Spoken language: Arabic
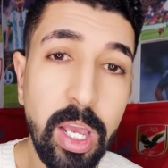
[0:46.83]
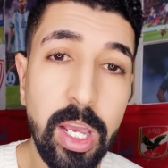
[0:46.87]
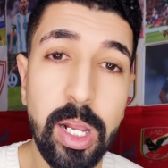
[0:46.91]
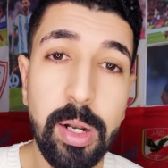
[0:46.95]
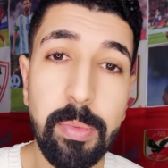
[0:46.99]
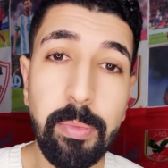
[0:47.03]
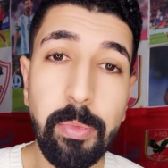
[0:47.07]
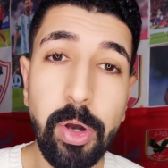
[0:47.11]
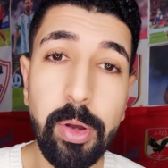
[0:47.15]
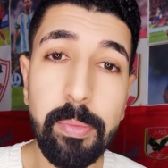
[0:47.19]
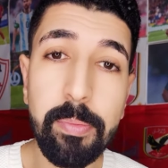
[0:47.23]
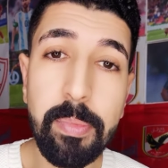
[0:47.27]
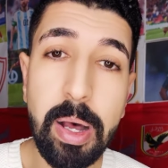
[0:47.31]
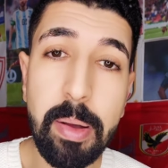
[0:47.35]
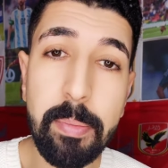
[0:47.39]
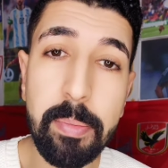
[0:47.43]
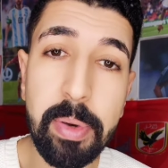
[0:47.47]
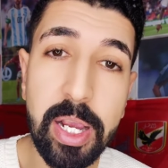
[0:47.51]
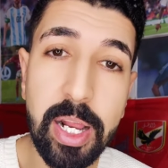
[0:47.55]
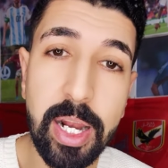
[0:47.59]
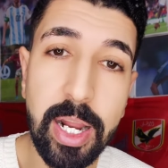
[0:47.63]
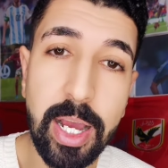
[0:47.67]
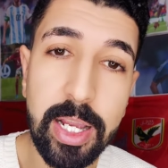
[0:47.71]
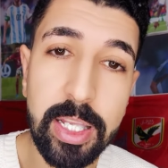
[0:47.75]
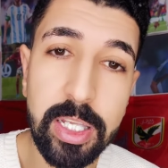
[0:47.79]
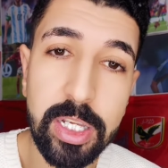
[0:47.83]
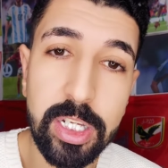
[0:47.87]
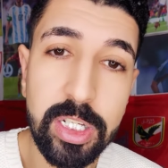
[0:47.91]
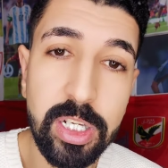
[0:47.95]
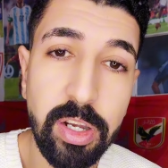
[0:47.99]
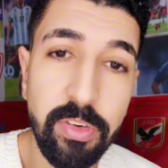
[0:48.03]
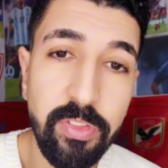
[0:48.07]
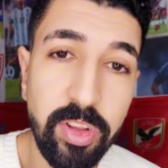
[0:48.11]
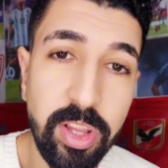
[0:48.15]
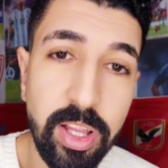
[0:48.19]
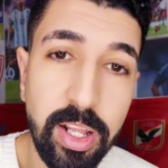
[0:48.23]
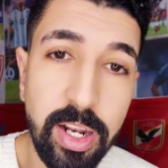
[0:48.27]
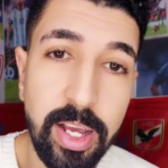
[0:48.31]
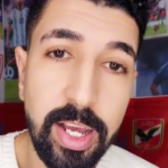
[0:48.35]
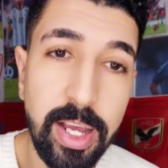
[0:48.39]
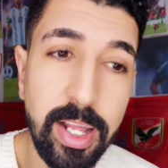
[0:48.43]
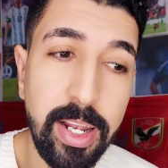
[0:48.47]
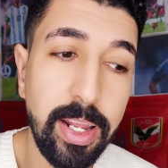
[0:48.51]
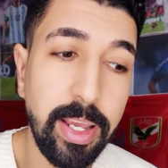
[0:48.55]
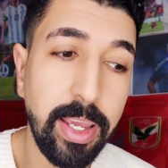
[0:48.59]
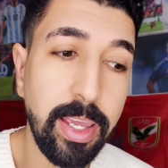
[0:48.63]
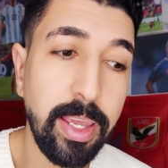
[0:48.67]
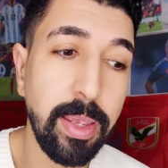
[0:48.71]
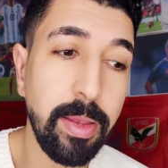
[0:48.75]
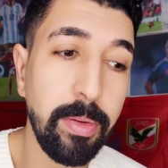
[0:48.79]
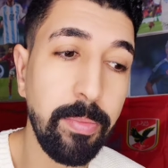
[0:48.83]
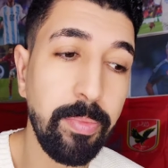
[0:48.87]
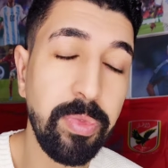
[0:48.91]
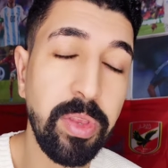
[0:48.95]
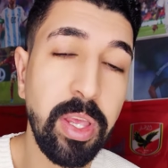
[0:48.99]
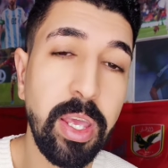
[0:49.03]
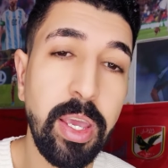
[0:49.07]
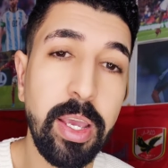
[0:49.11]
المهم عمك الحاج تشافي طلع قال لك ايه